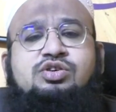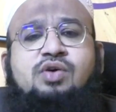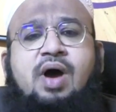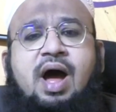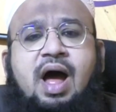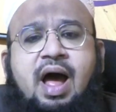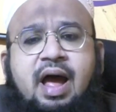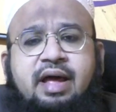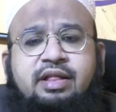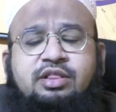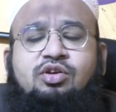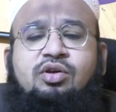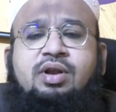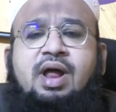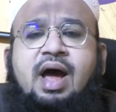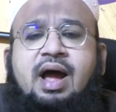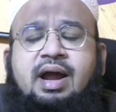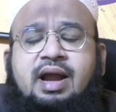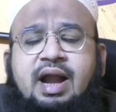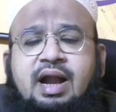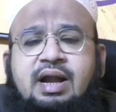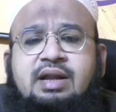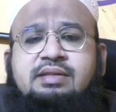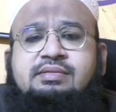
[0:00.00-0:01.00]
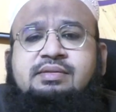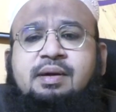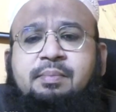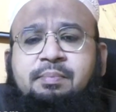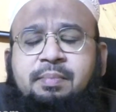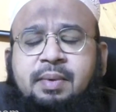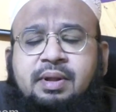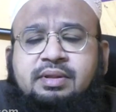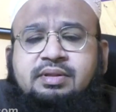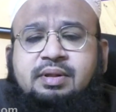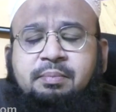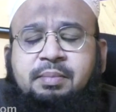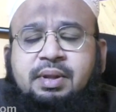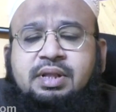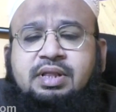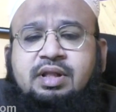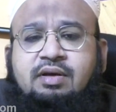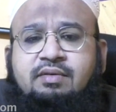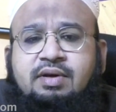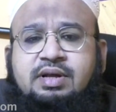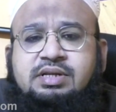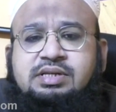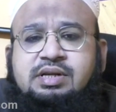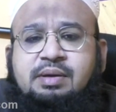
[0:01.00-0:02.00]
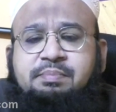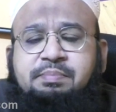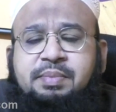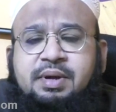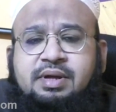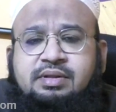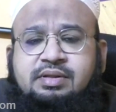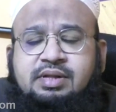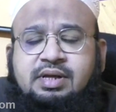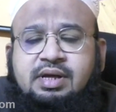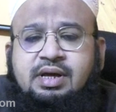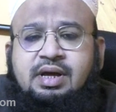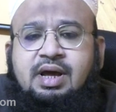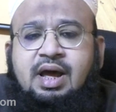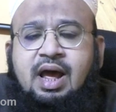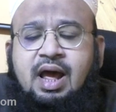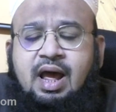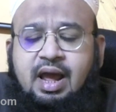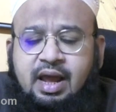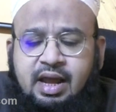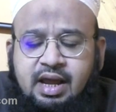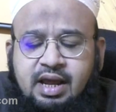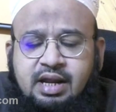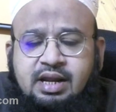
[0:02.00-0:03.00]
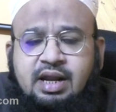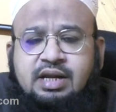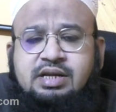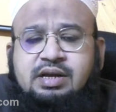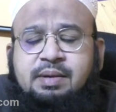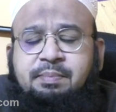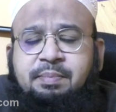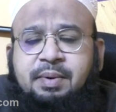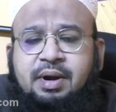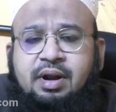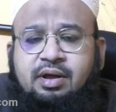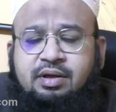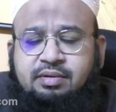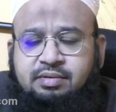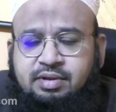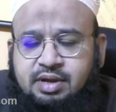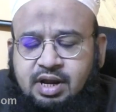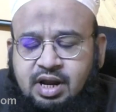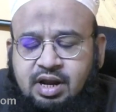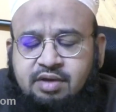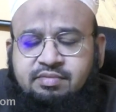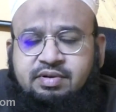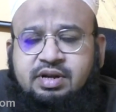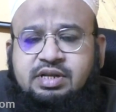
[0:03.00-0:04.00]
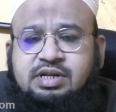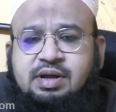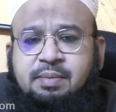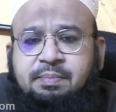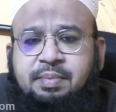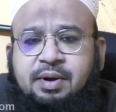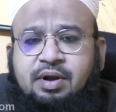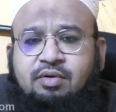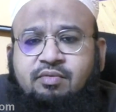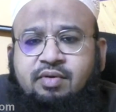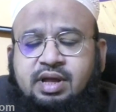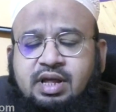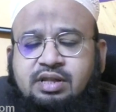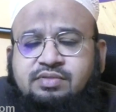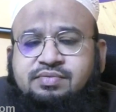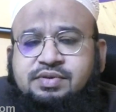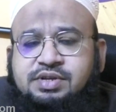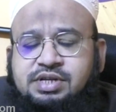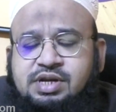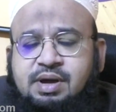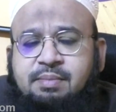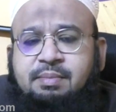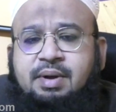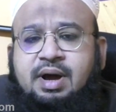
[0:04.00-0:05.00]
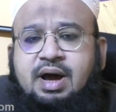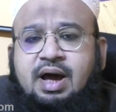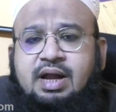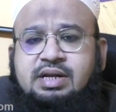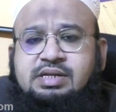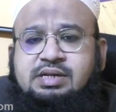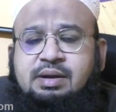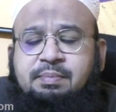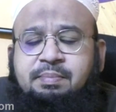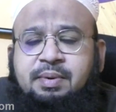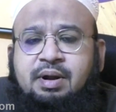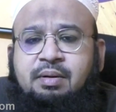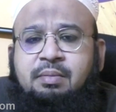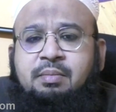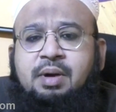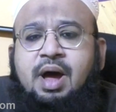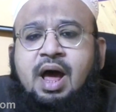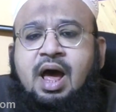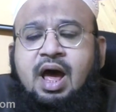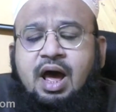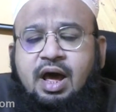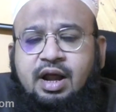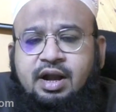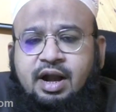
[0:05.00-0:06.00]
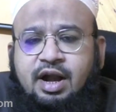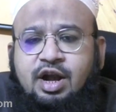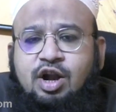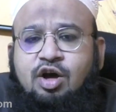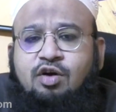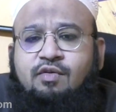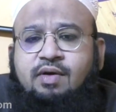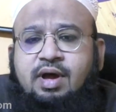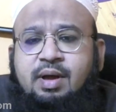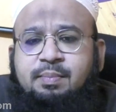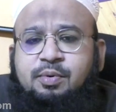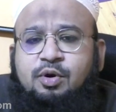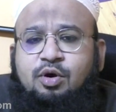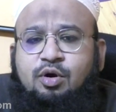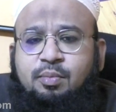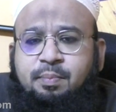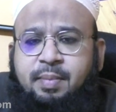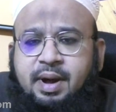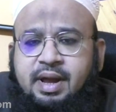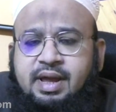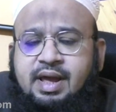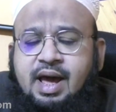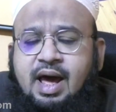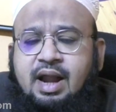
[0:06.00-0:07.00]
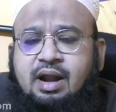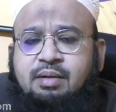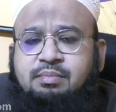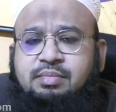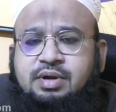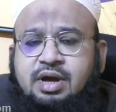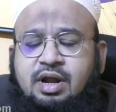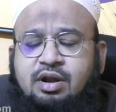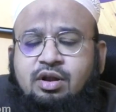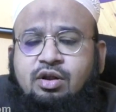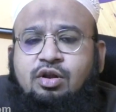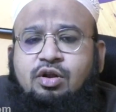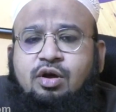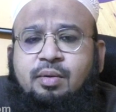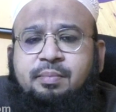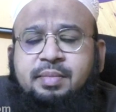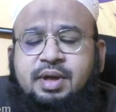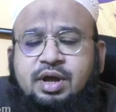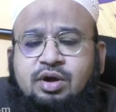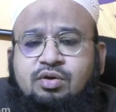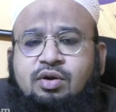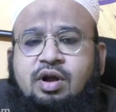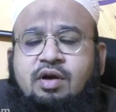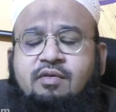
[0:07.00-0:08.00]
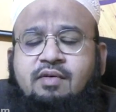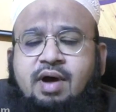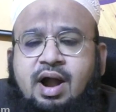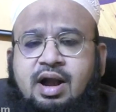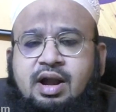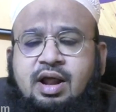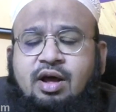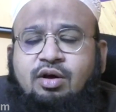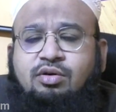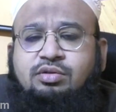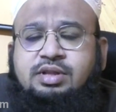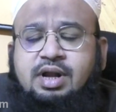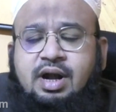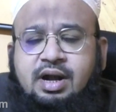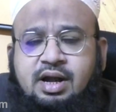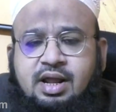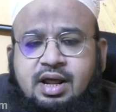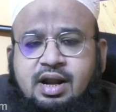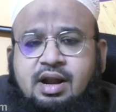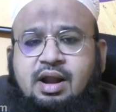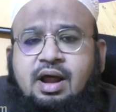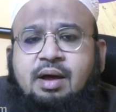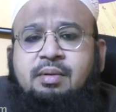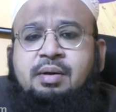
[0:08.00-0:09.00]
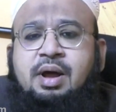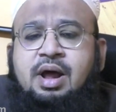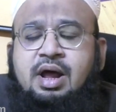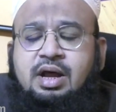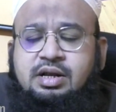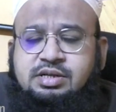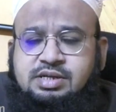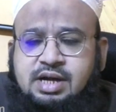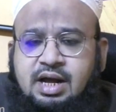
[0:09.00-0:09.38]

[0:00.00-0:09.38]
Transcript: ఈరోజు ఆయనతో నాకేంటి సబ్ సంబంధం అని చెప్పేసి ఈయన చెప్పడం ఈవిడ చెప్పడం వైఎస్ విజయమ్మ గారు చెప్పడం రెండో వైపు బయ్యారం గనుల్లో మీకు కూడా వాటా ఉందంటే